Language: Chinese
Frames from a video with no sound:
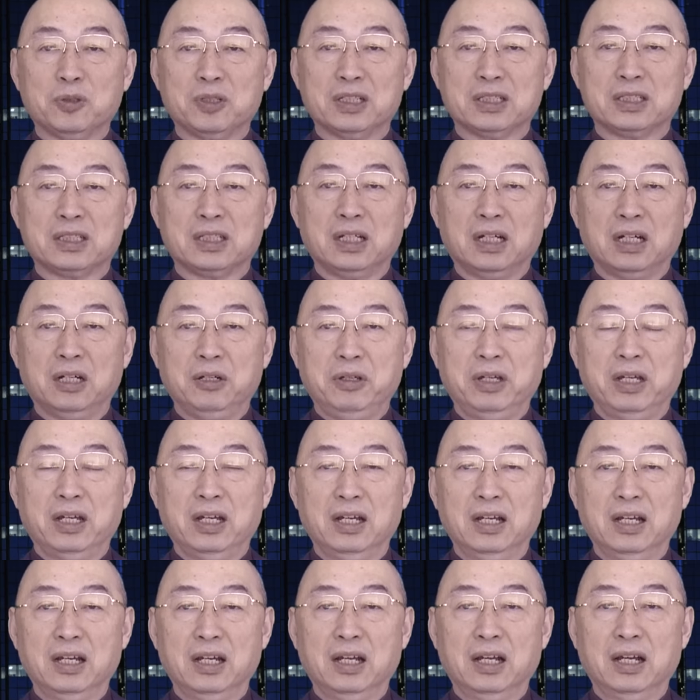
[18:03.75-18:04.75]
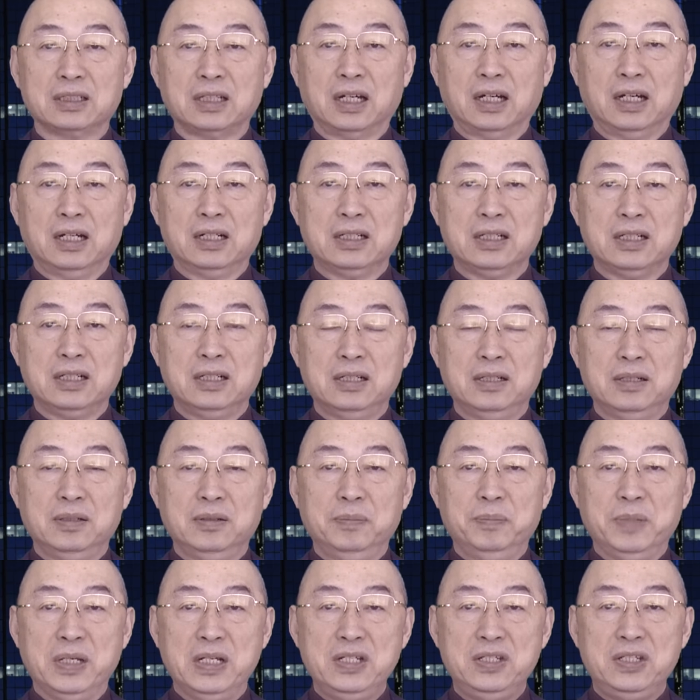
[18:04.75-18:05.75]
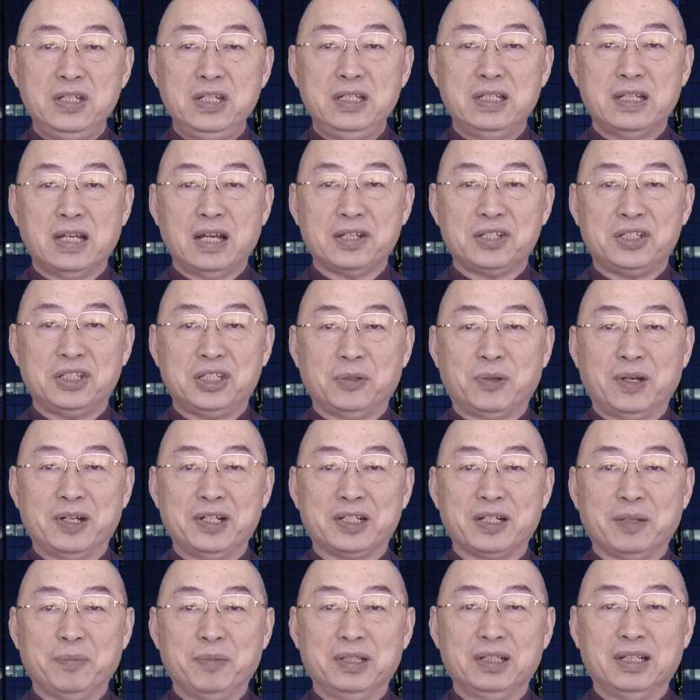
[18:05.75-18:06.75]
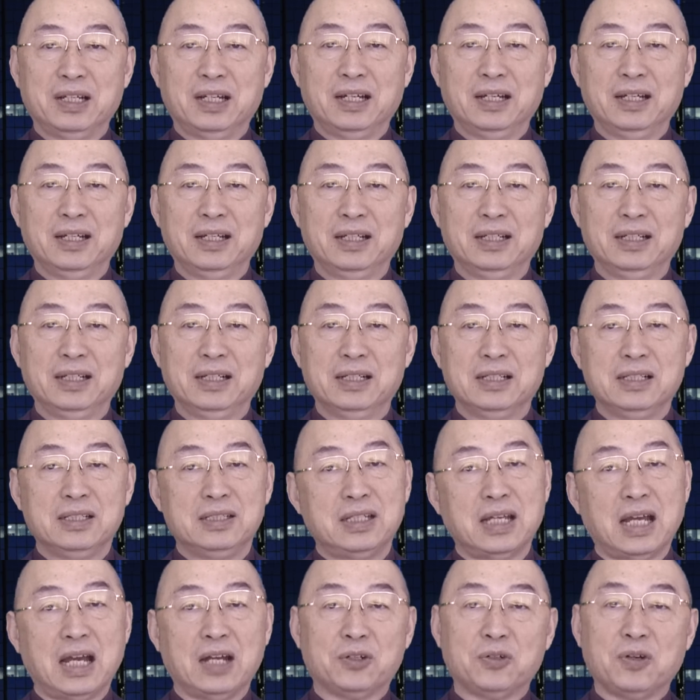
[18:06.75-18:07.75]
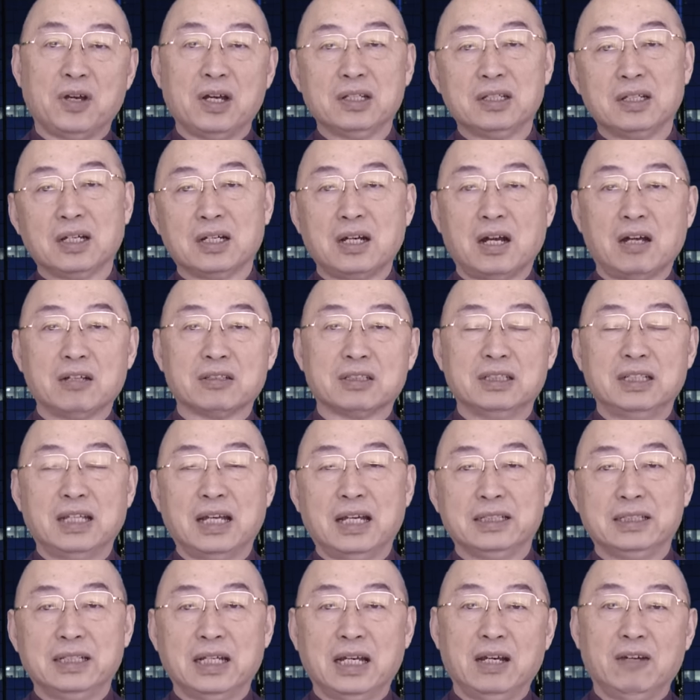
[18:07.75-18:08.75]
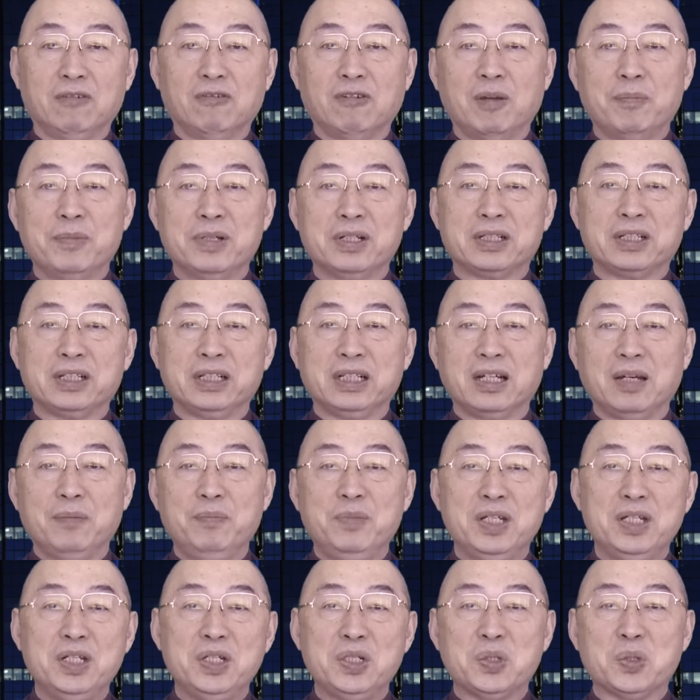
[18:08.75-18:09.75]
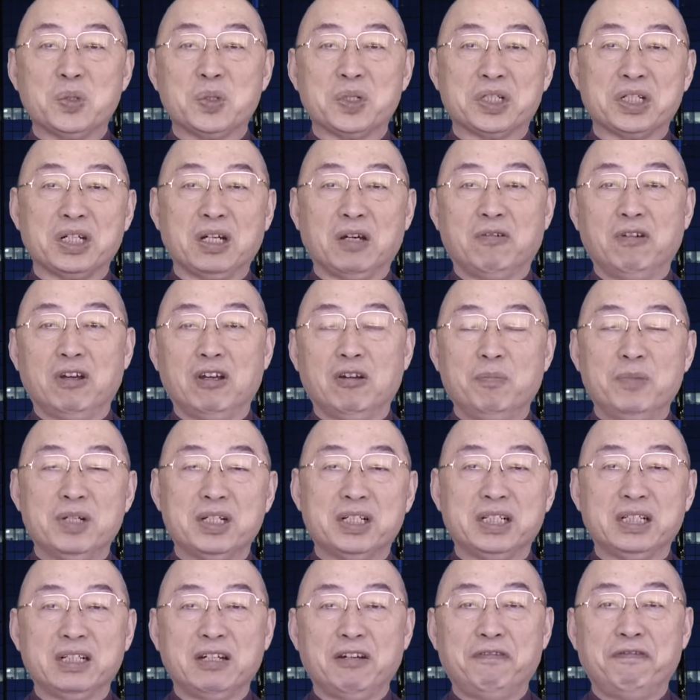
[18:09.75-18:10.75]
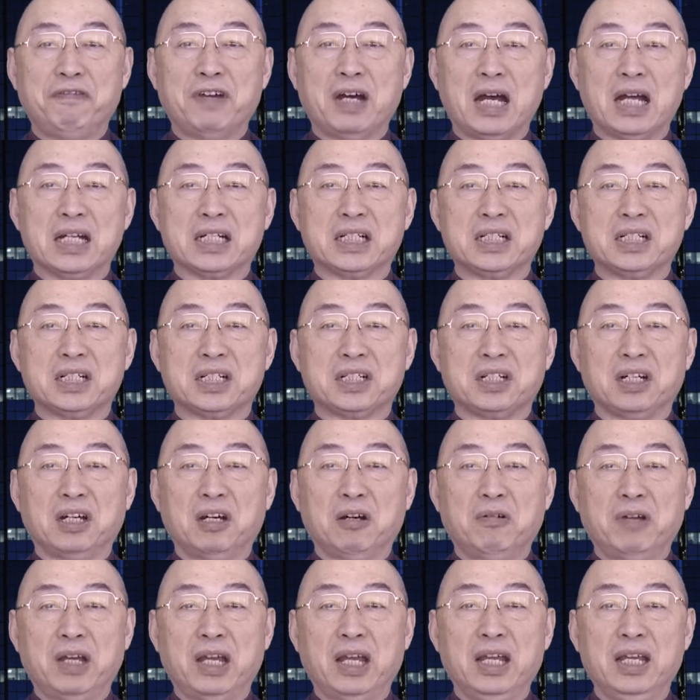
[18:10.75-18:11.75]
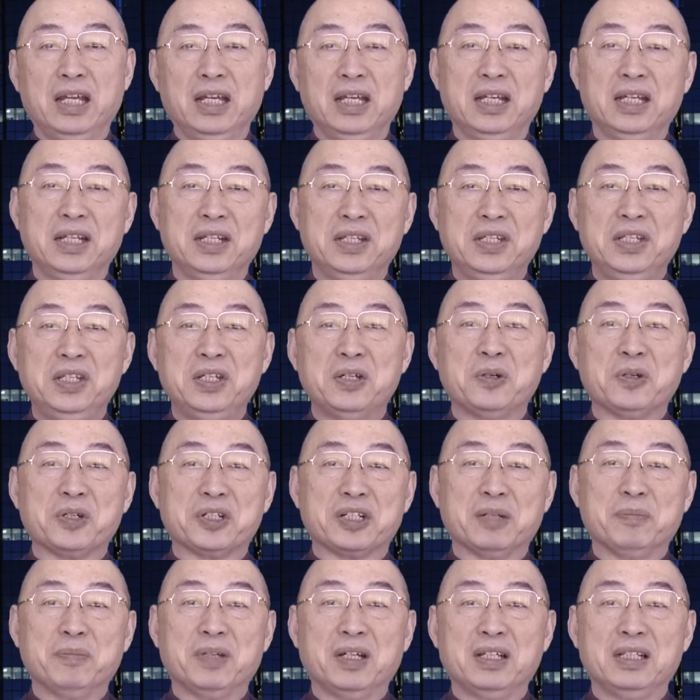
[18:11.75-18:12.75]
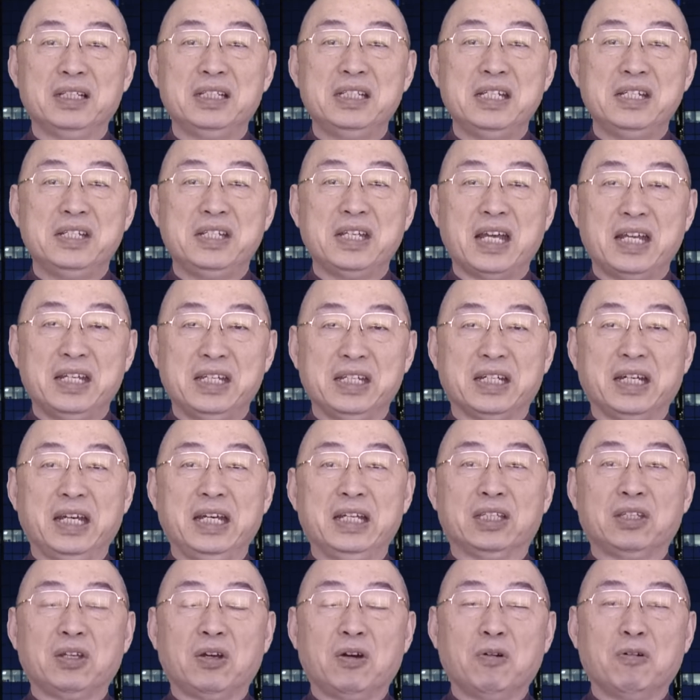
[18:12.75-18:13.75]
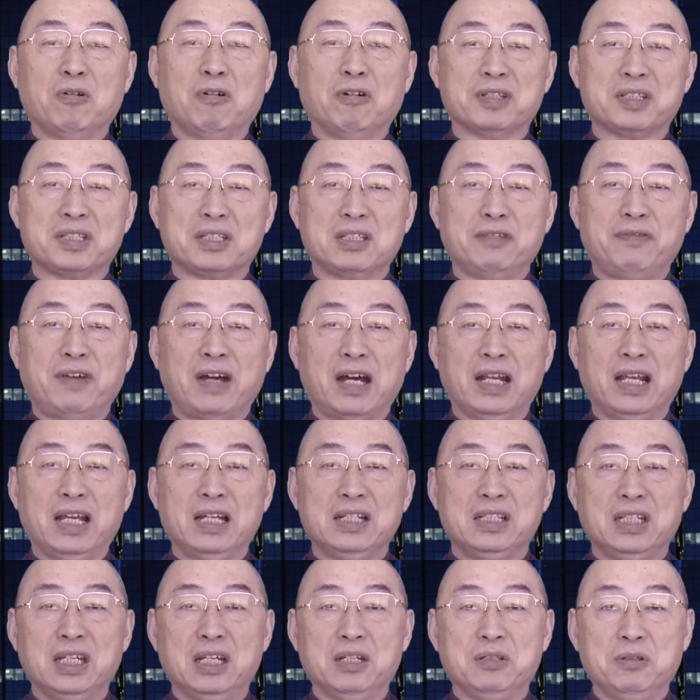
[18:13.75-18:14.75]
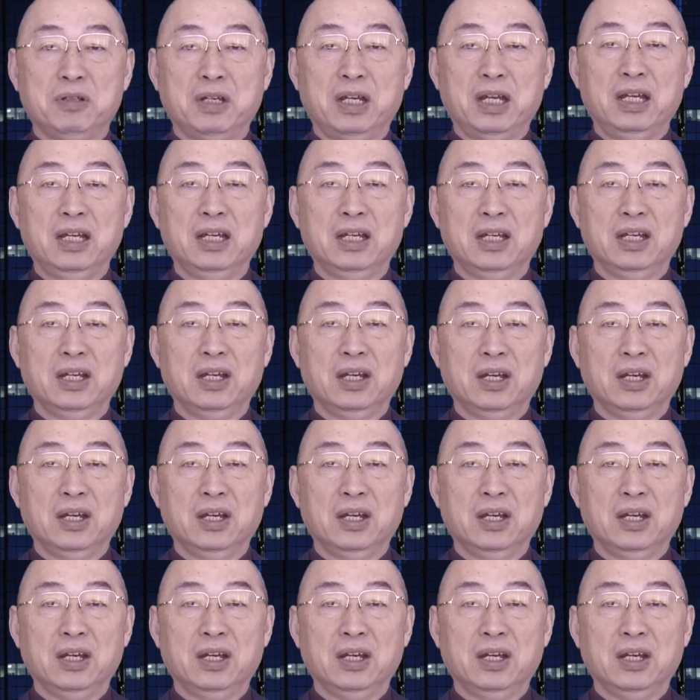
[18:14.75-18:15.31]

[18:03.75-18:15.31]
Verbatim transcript: 多的策略，而民进党喜欢什么呢？假装的告诉大家，我们是一个民主社会，我们是一个法治社会，你有什么意见，你可以透过司法来解决。